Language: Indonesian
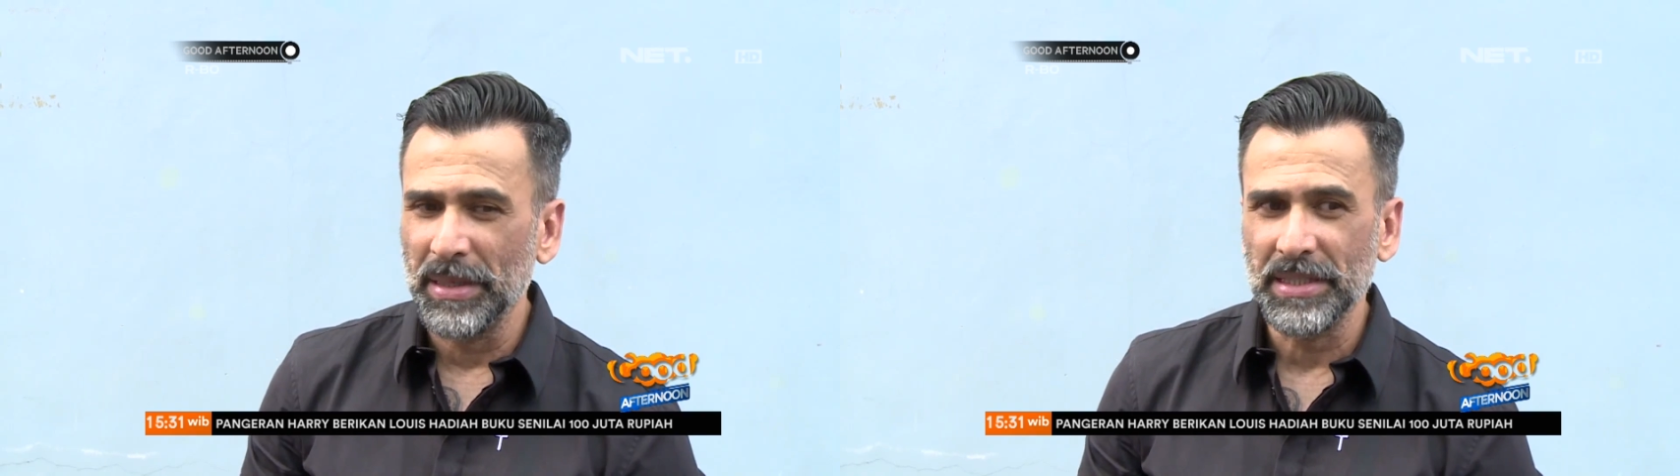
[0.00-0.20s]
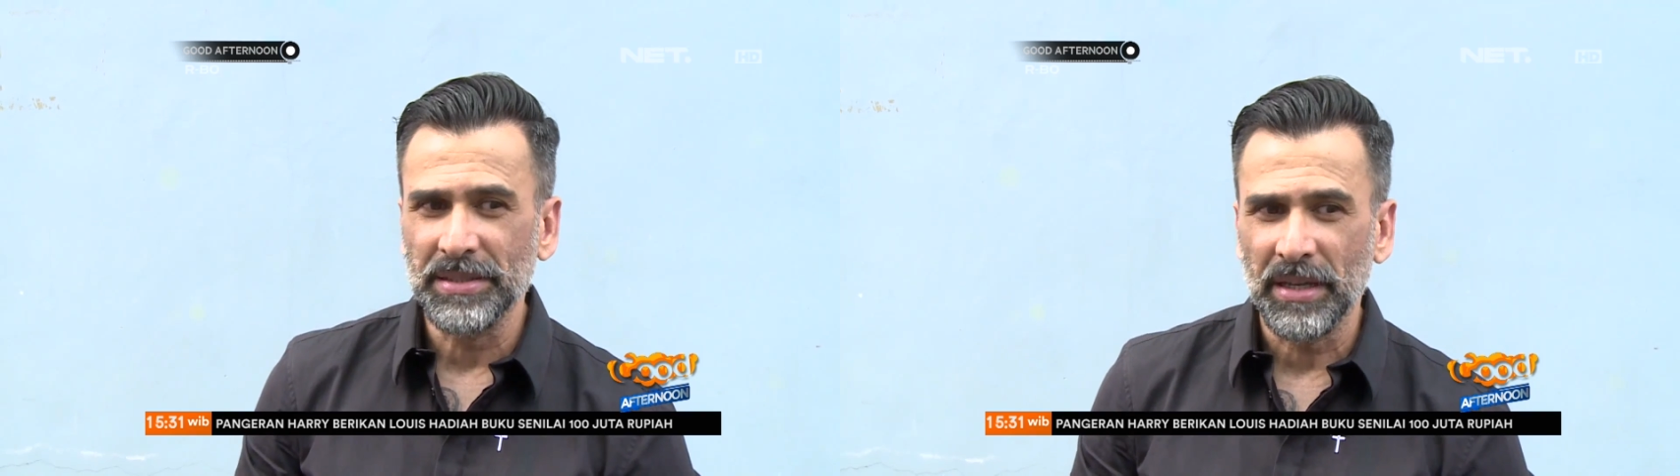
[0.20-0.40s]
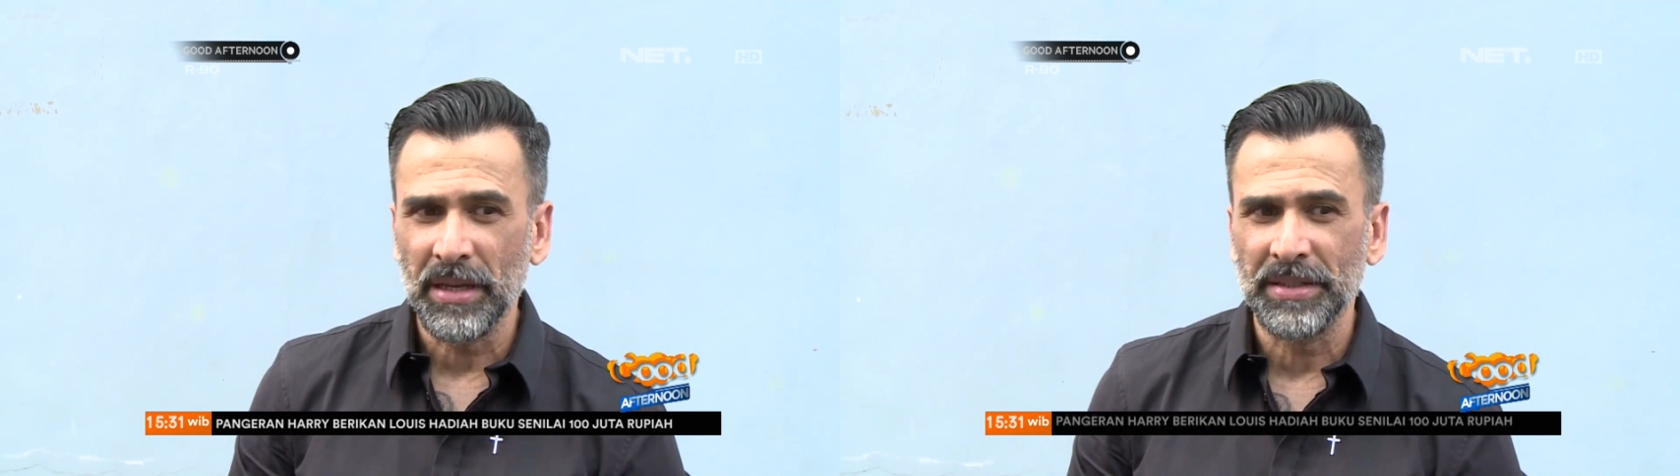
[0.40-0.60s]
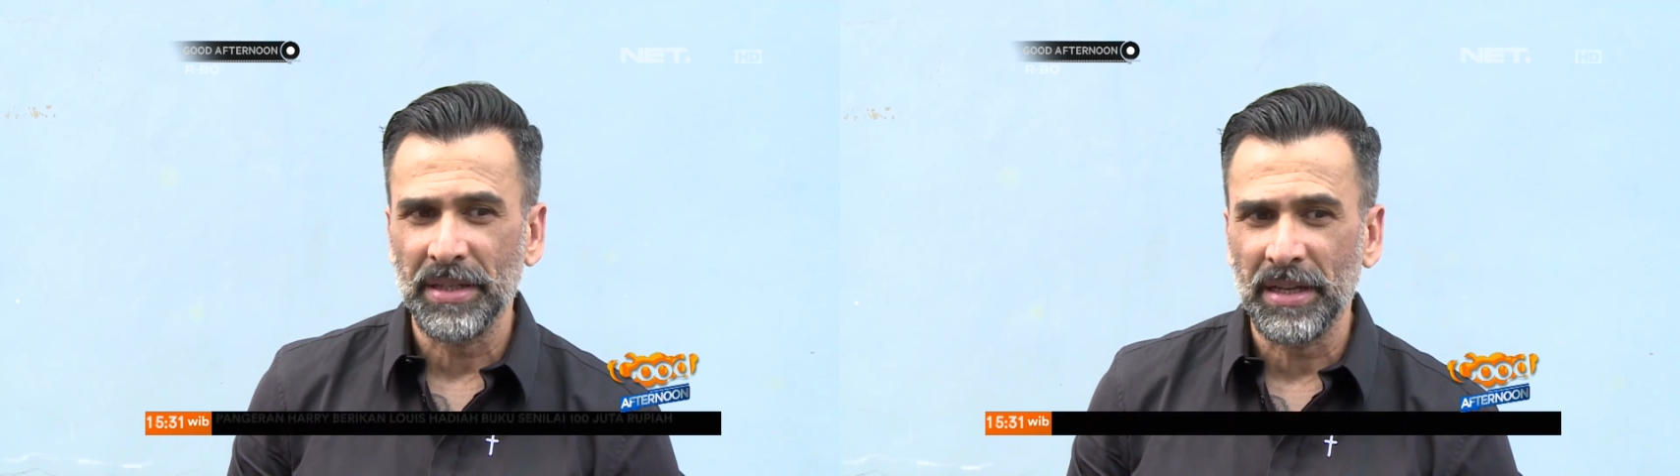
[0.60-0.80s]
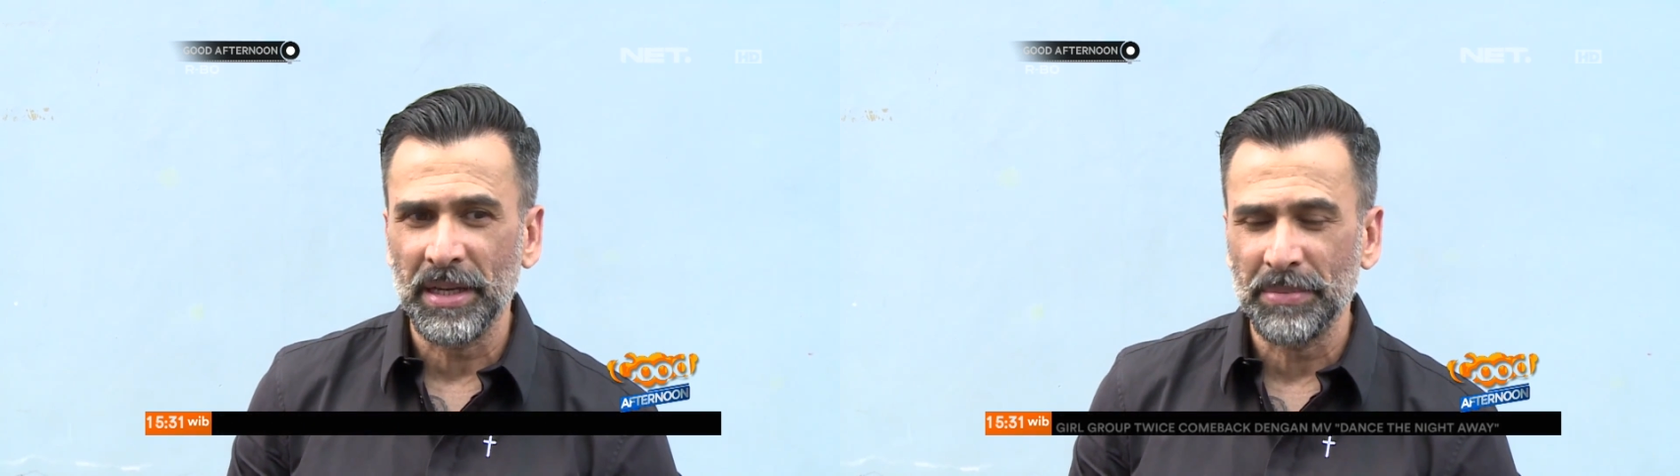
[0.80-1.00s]
bagi saya
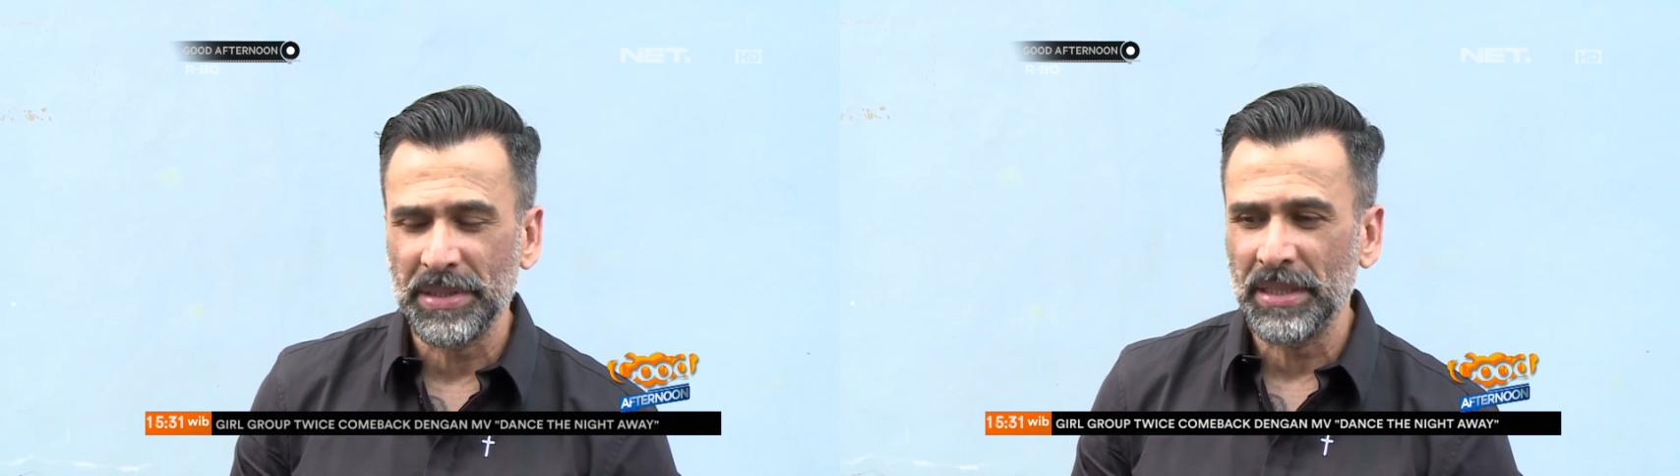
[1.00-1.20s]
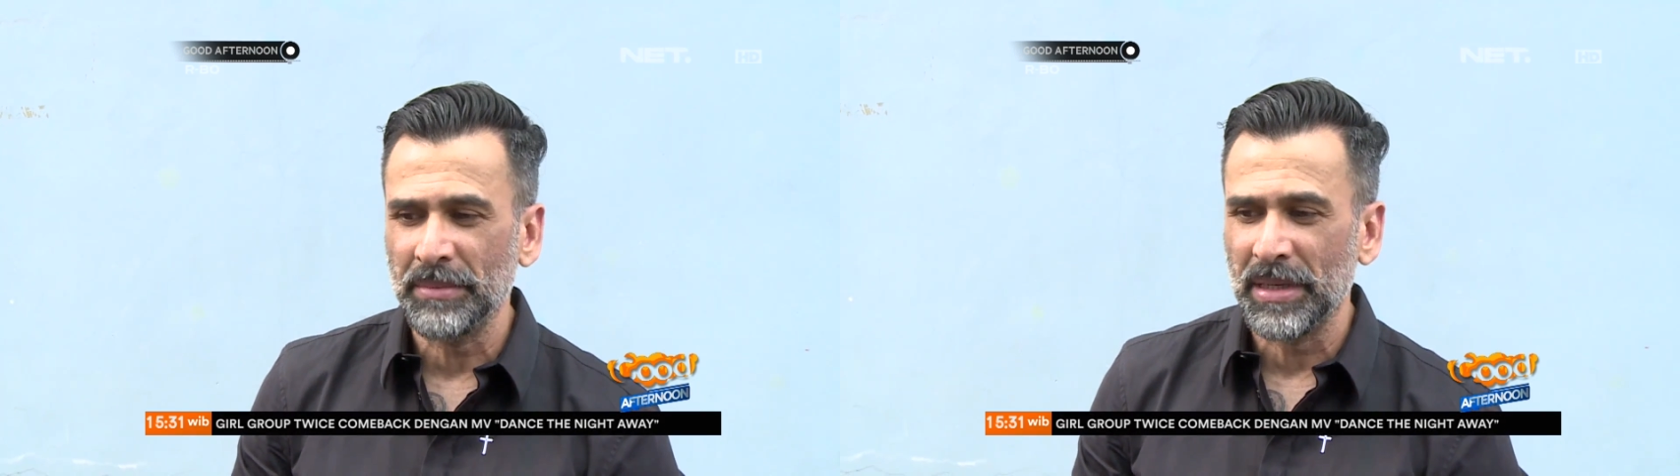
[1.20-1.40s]
adalah yang penting